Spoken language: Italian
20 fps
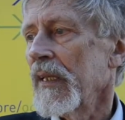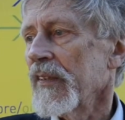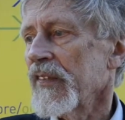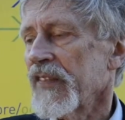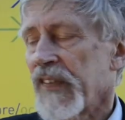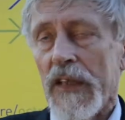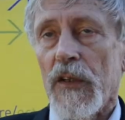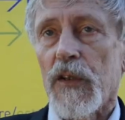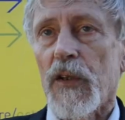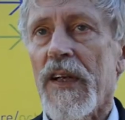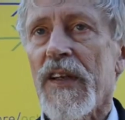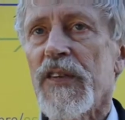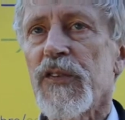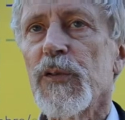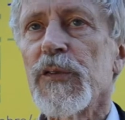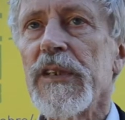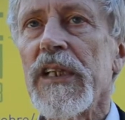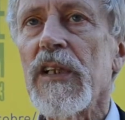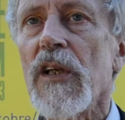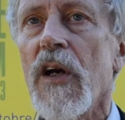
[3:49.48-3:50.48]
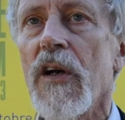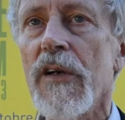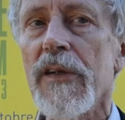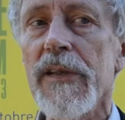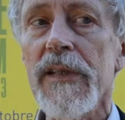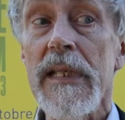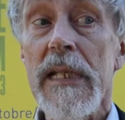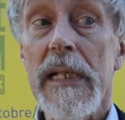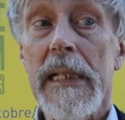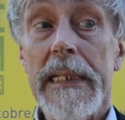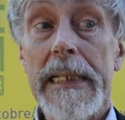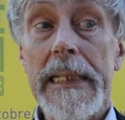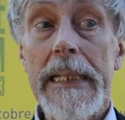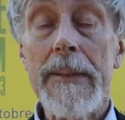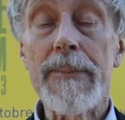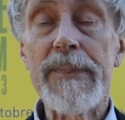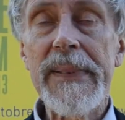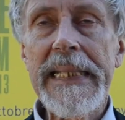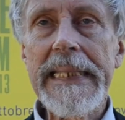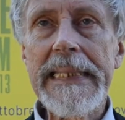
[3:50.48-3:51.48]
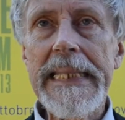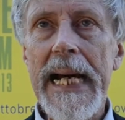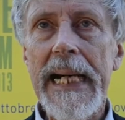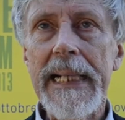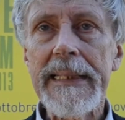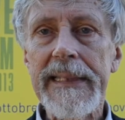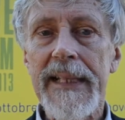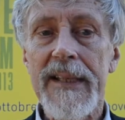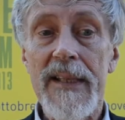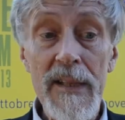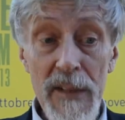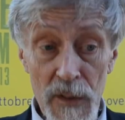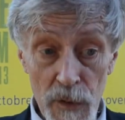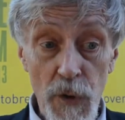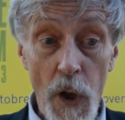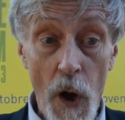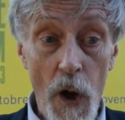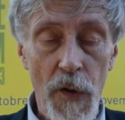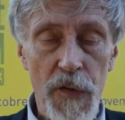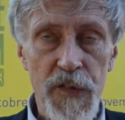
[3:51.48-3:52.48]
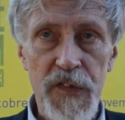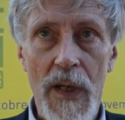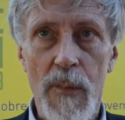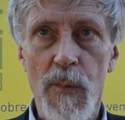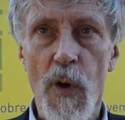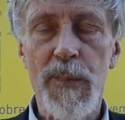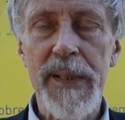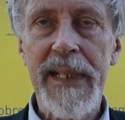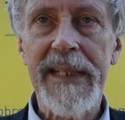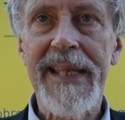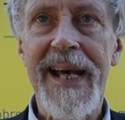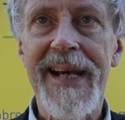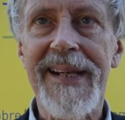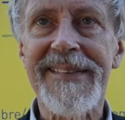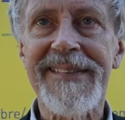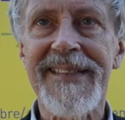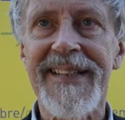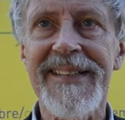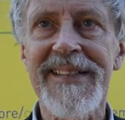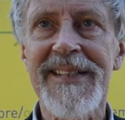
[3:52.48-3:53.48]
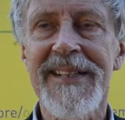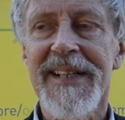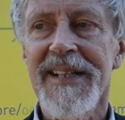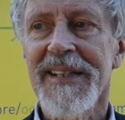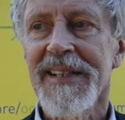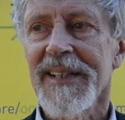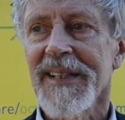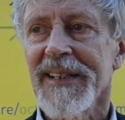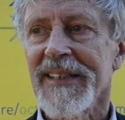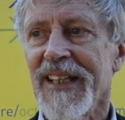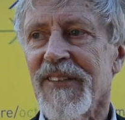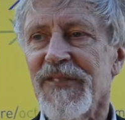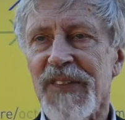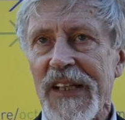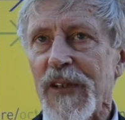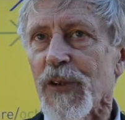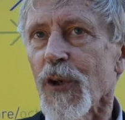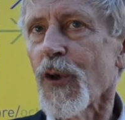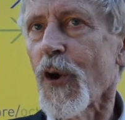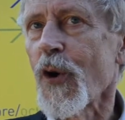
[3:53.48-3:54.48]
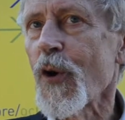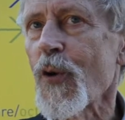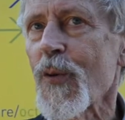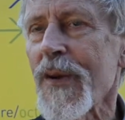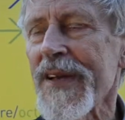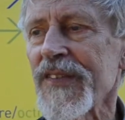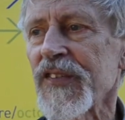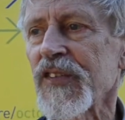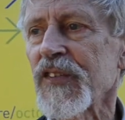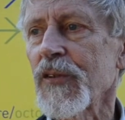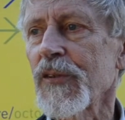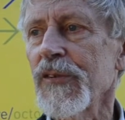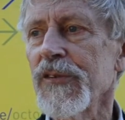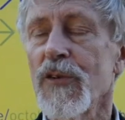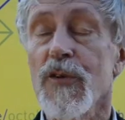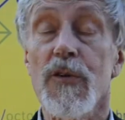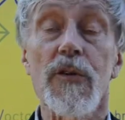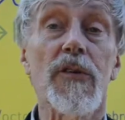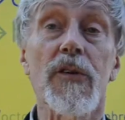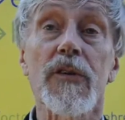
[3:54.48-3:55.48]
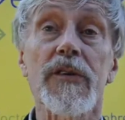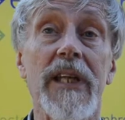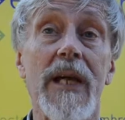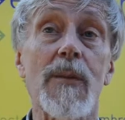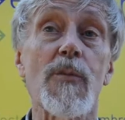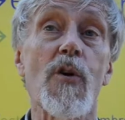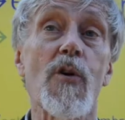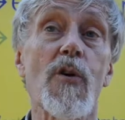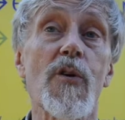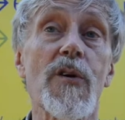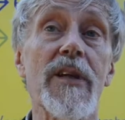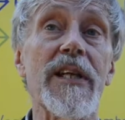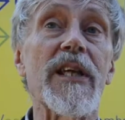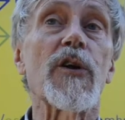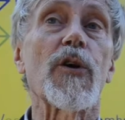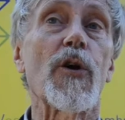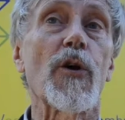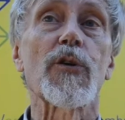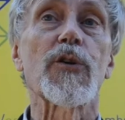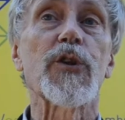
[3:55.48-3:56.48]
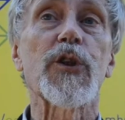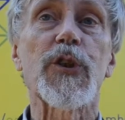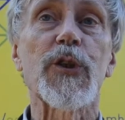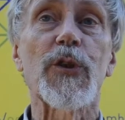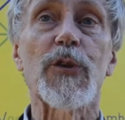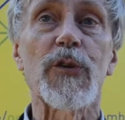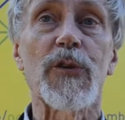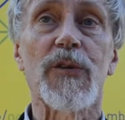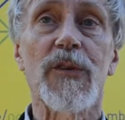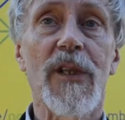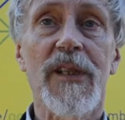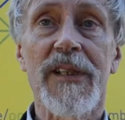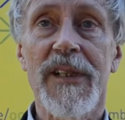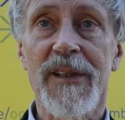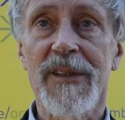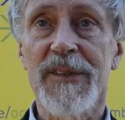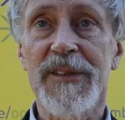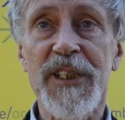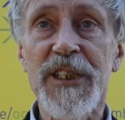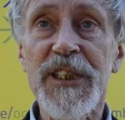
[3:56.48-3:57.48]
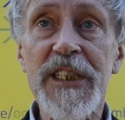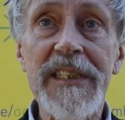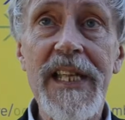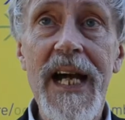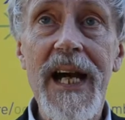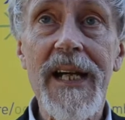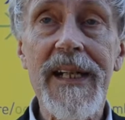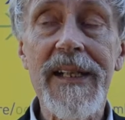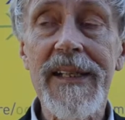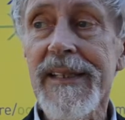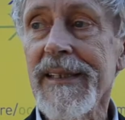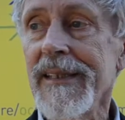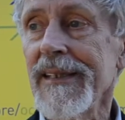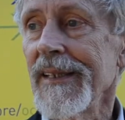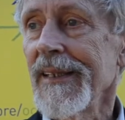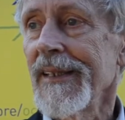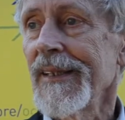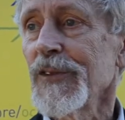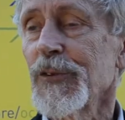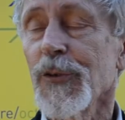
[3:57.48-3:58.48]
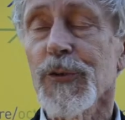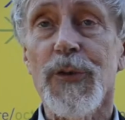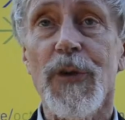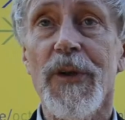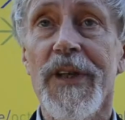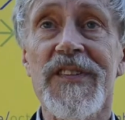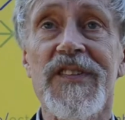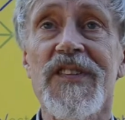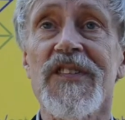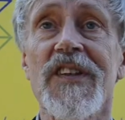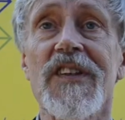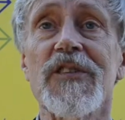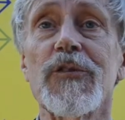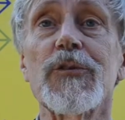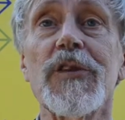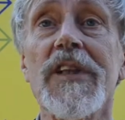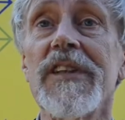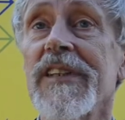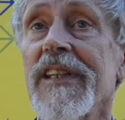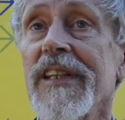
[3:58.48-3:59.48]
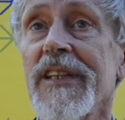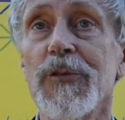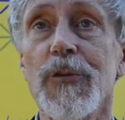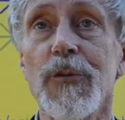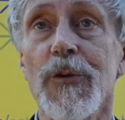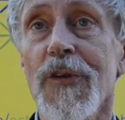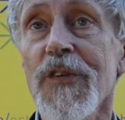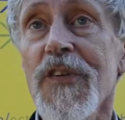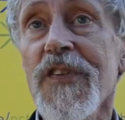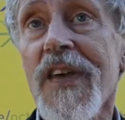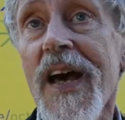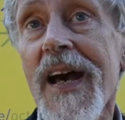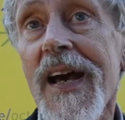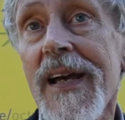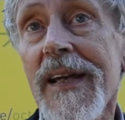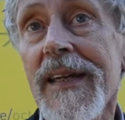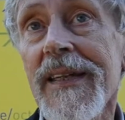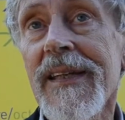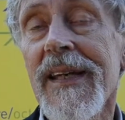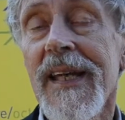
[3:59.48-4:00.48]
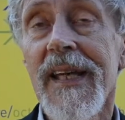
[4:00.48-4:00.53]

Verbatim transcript: circola su di noi, il big data, noi siamo big data, che fanno con questo? Io lo chiamo l'inconscio eh, digitale, tutto che si sa su di te che tu non sai